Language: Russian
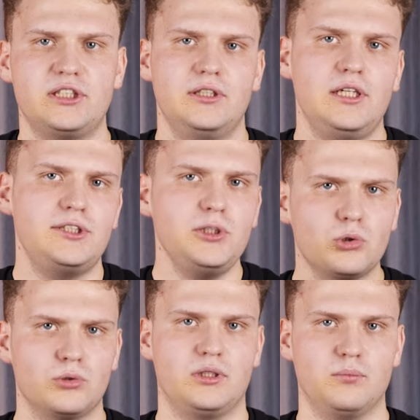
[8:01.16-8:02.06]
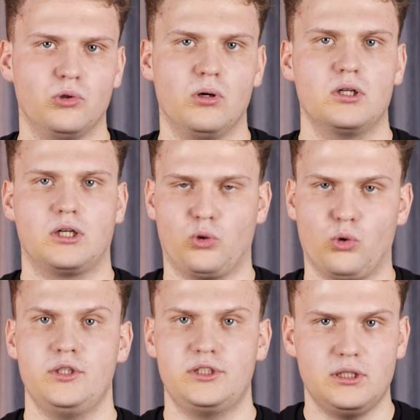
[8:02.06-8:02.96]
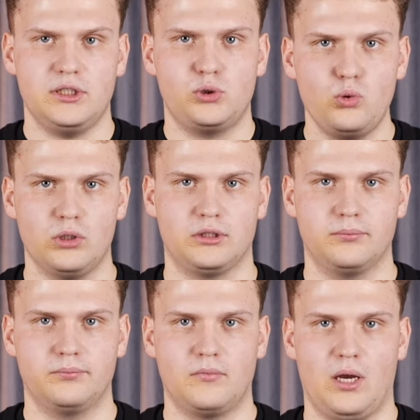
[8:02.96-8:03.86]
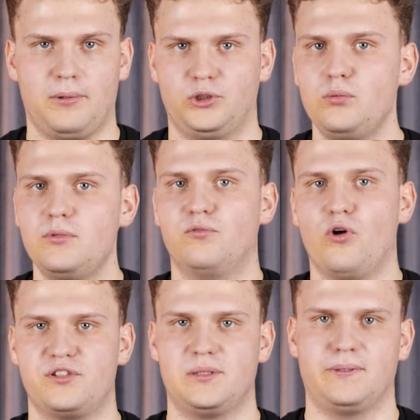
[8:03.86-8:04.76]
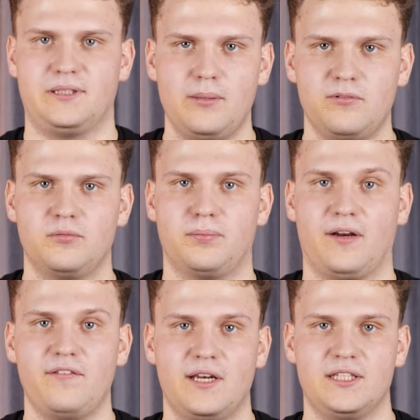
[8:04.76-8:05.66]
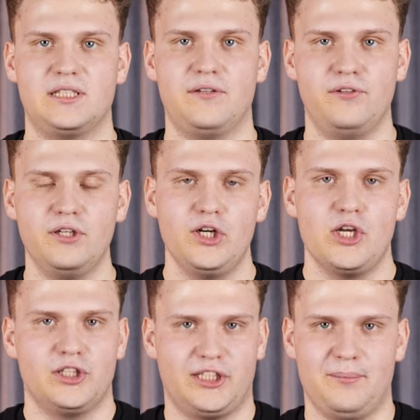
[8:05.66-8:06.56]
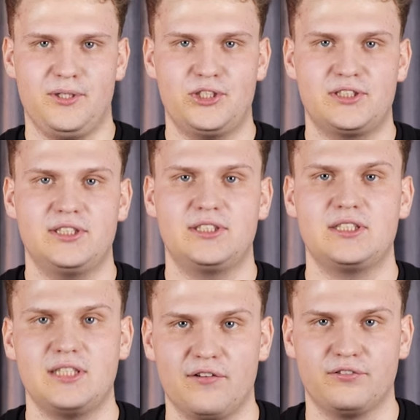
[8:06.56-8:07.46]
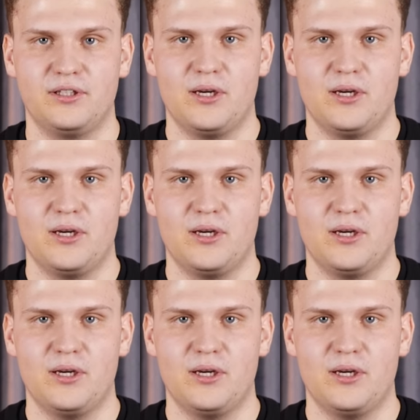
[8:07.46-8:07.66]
сигнализируют ему, какой делать ход. А потом и вовсе потребовал проверить кефир на химический состав.